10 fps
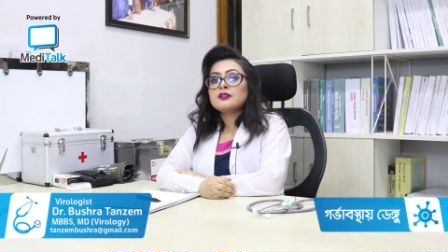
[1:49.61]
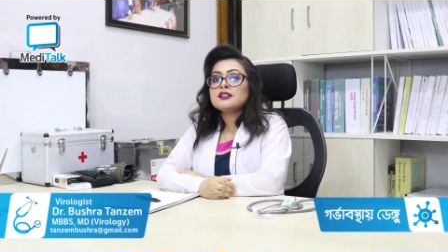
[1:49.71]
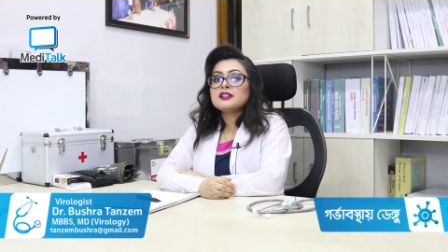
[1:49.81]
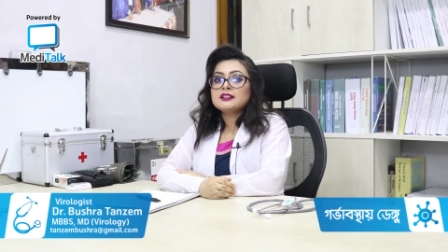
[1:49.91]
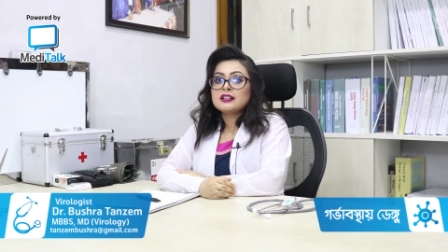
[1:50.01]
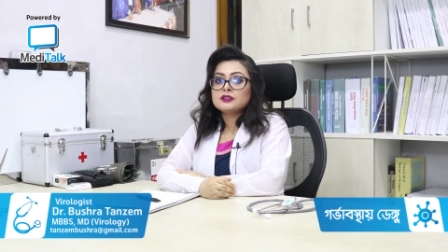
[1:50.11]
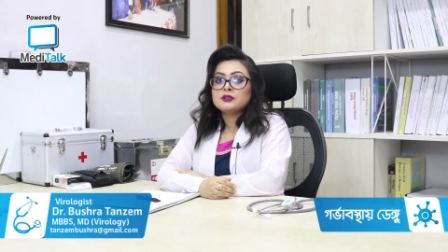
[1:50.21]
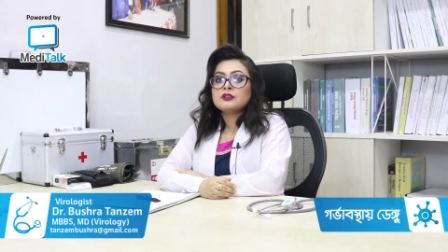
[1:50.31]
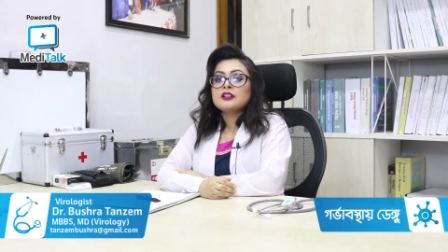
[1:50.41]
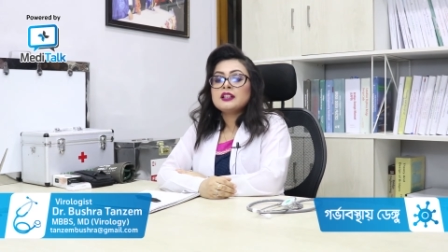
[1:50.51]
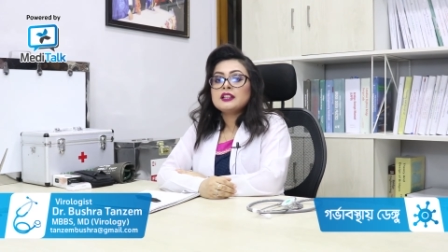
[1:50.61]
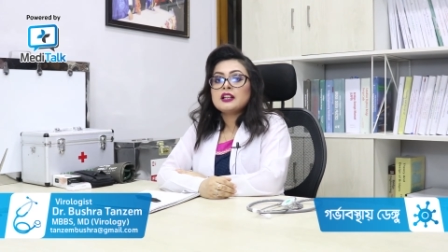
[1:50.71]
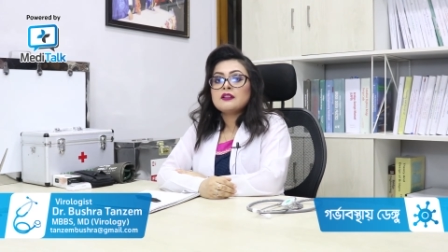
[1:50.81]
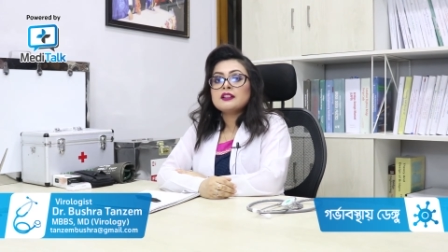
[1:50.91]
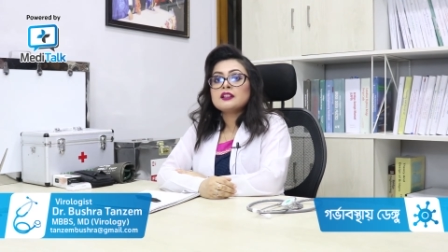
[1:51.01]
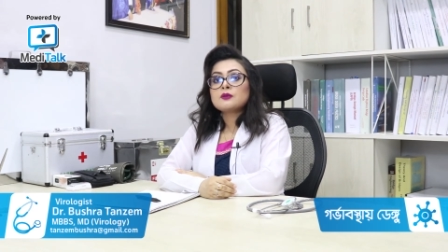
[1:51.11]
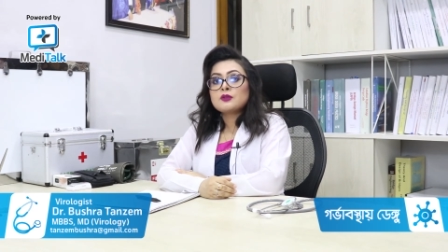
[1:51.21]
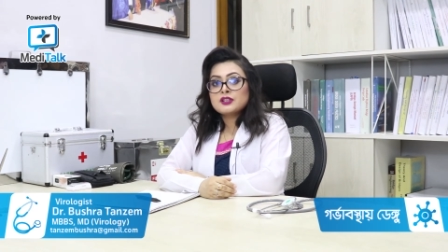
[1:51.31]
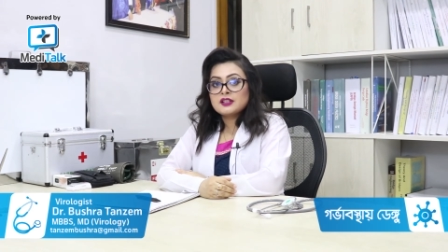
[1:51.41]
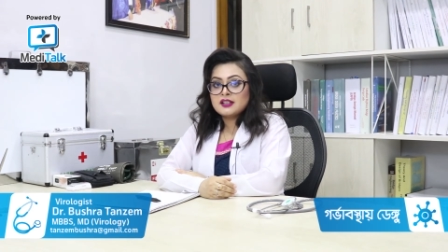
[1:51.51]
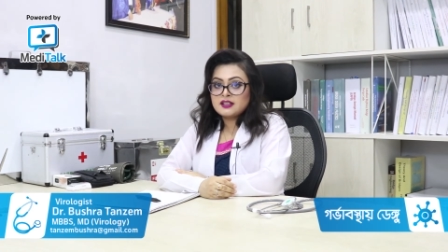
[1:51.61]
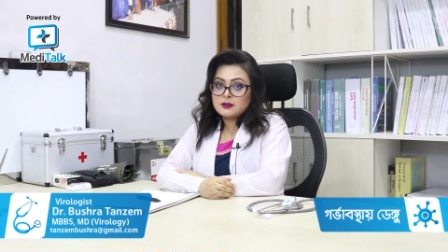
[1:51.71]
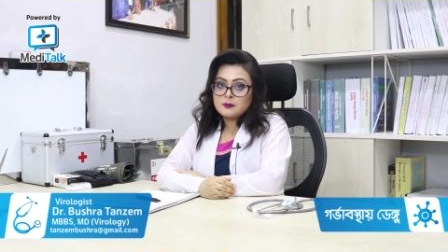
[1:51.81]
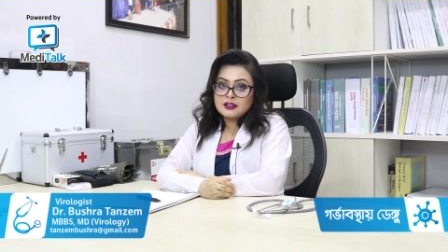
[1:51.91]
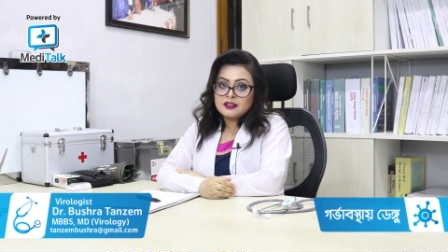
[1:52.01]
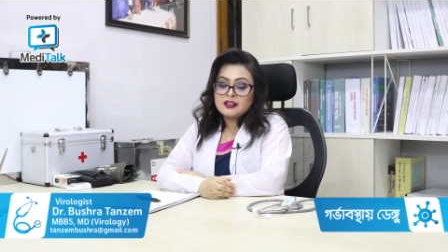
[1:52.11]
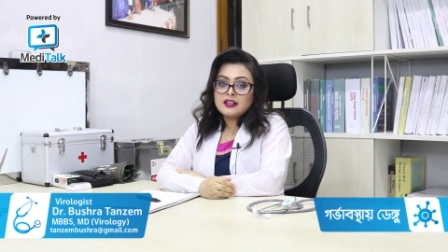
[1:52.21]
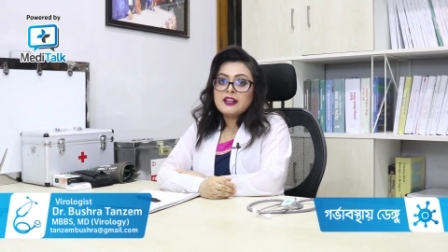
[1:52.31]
ধরনের সিদ্ধান্ত নেওয়ার একটা কোশ্চেন আসতে পারে